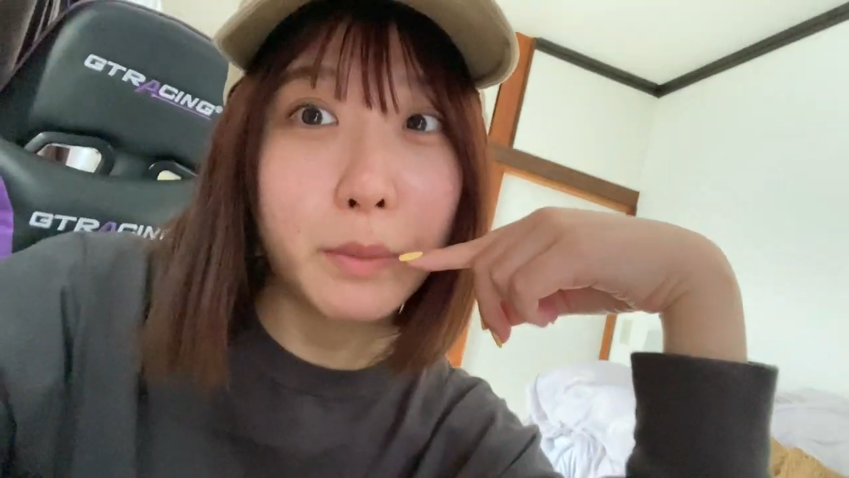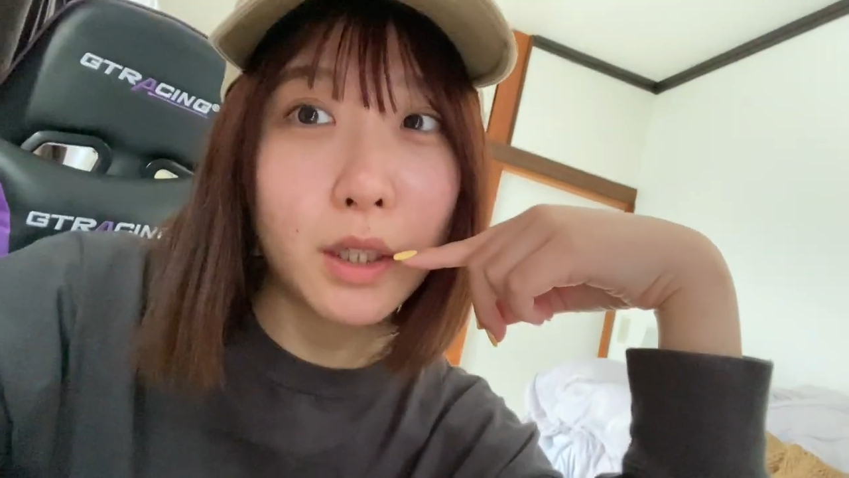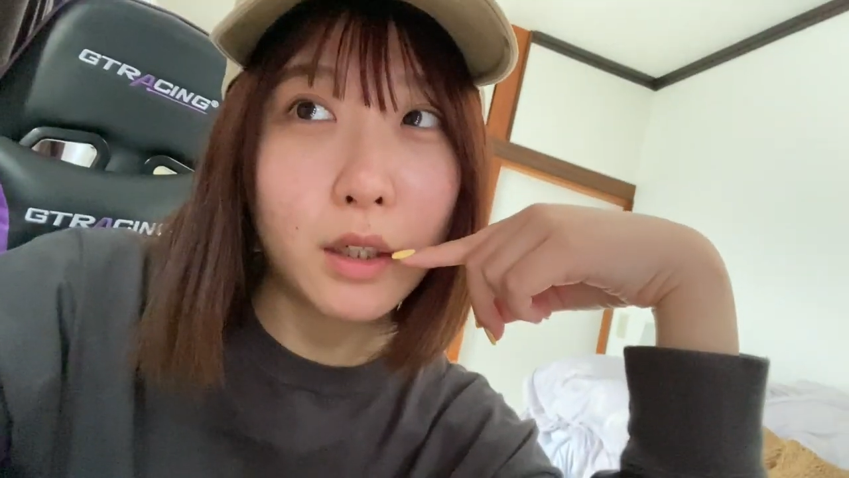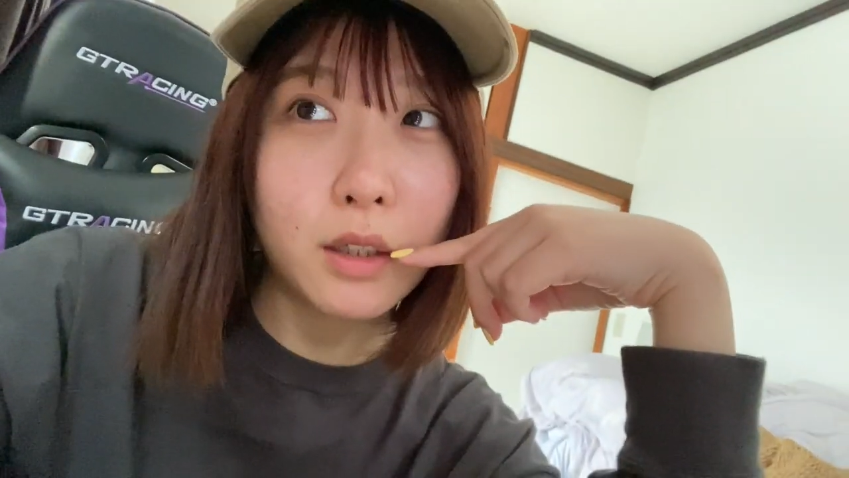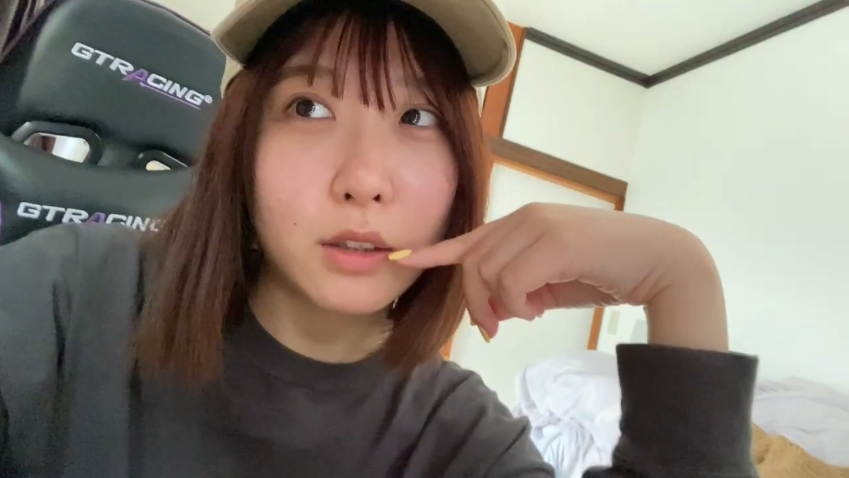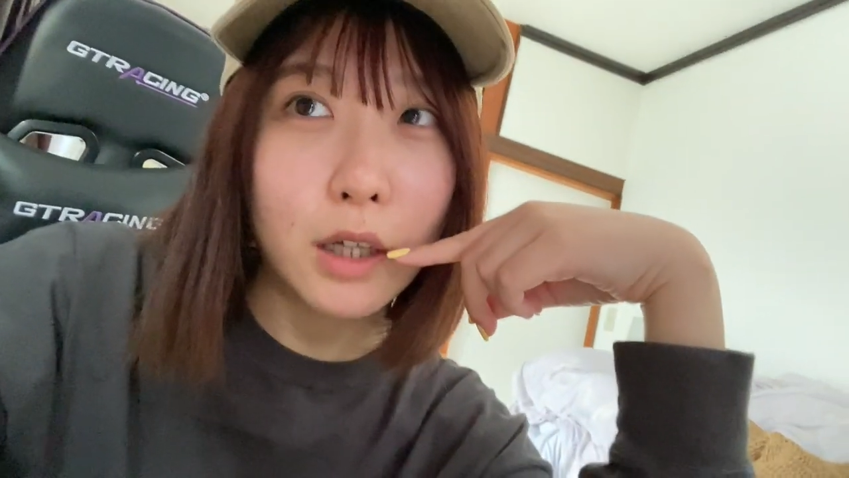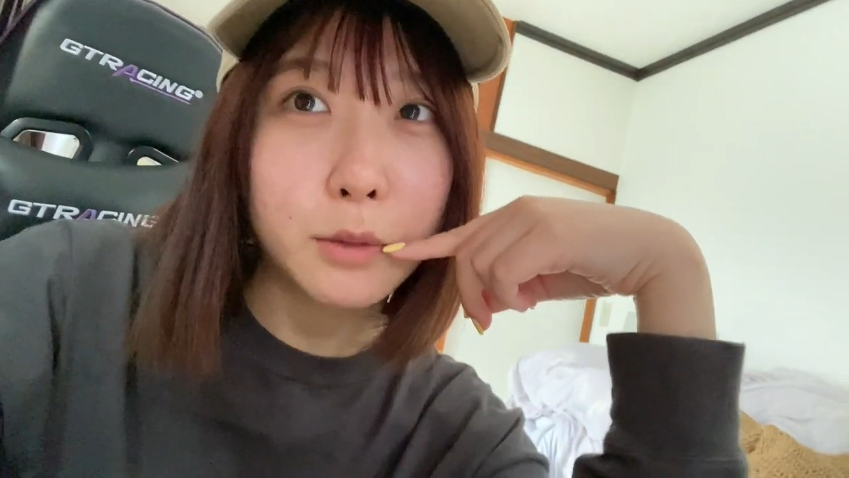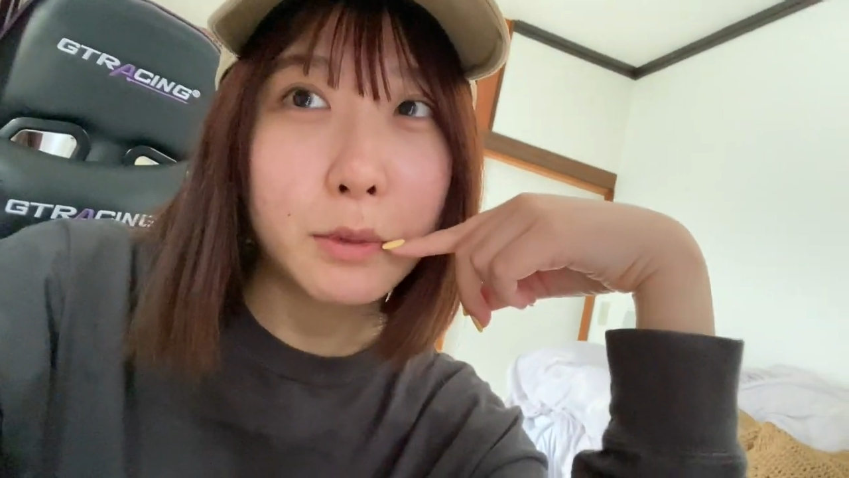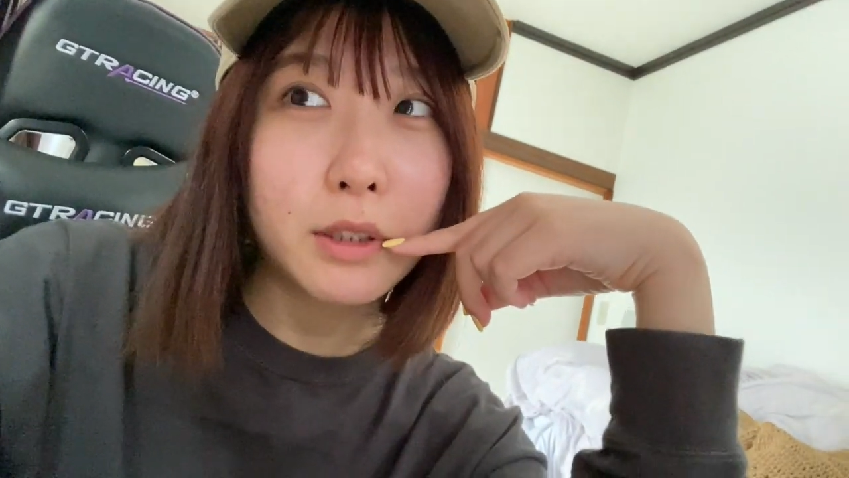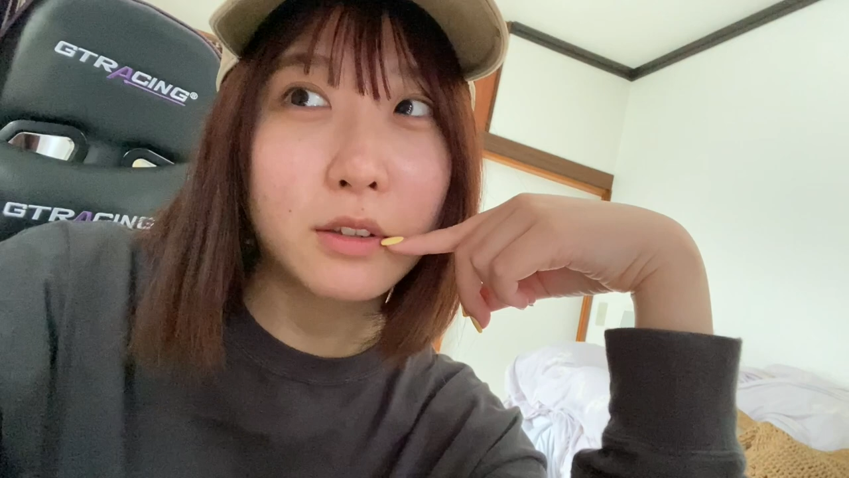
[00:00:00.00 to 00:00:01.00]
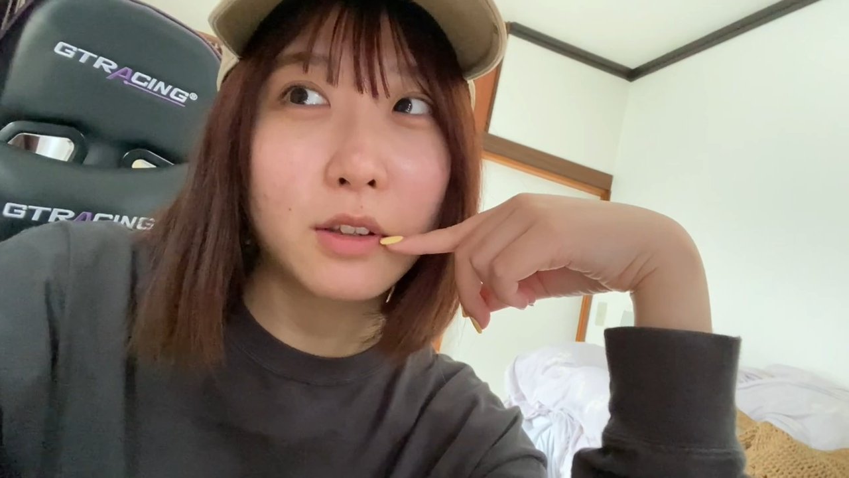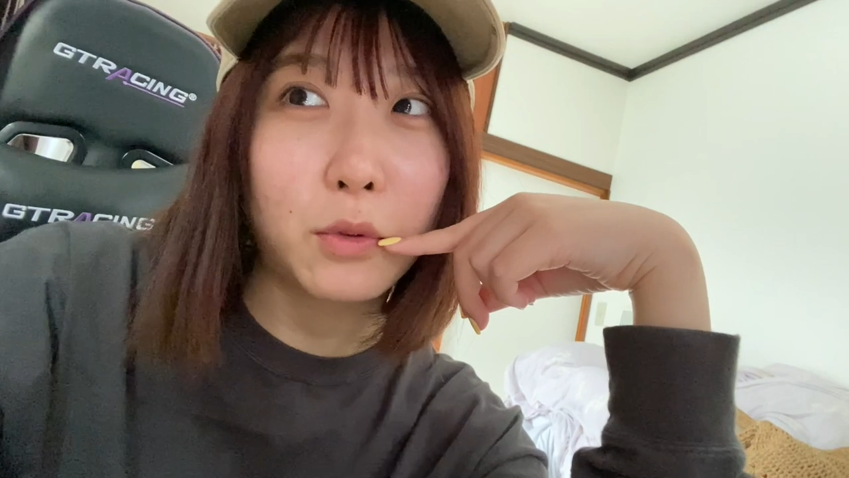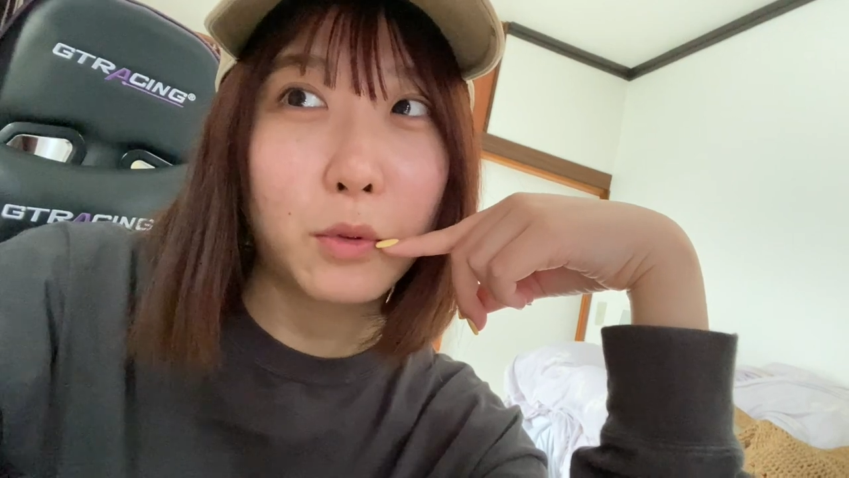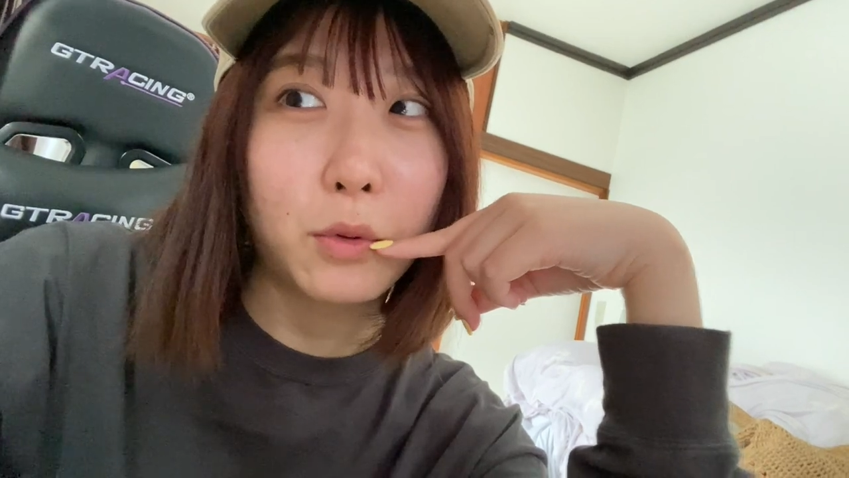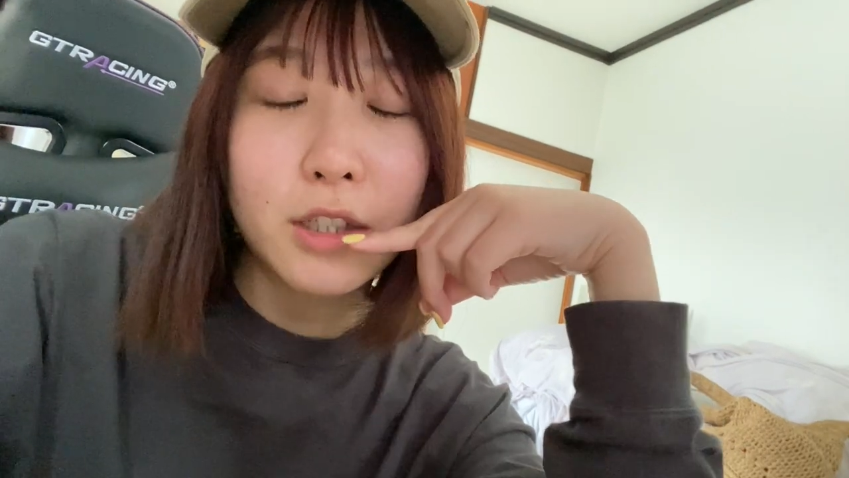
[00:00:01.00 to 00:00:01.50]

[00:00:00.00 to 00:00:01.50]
みたいなやつ始めたんですけど、